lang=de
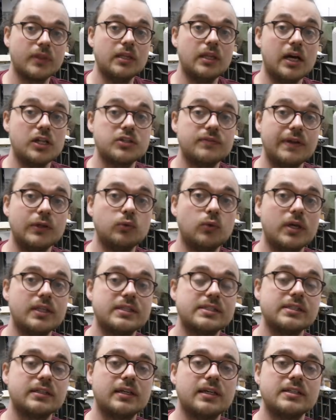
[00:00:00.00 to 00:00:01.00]
Also wenn du
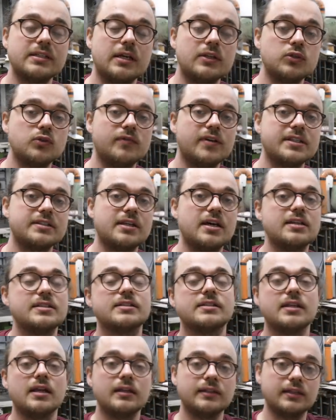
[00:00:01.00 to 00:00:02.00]
jetzt Interesse an sowas
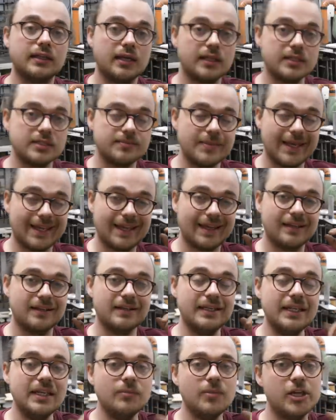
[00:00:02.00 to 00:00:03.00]
hast, dann kannst du mir gerne
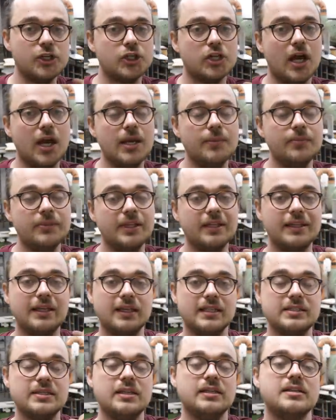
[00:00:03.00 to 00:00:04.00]
eine E-Mail schreiben, denn
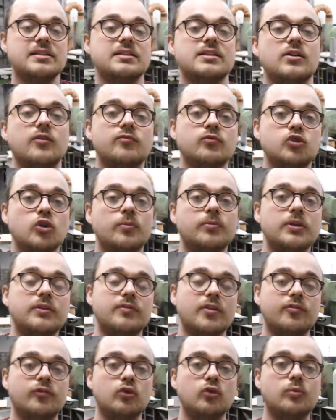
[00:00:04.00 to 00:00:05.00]
derzeit ist es auf dem Shop nicht
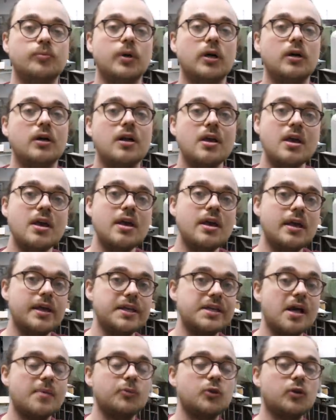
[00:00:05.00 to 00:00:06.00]
verfügbar.
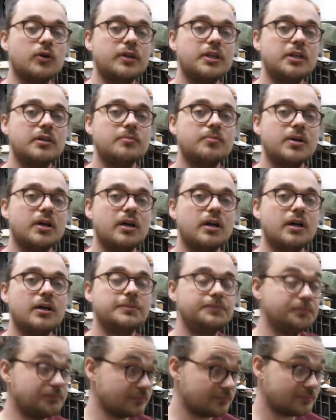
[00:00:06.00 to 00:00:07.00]
Ich habe noch hier ein paar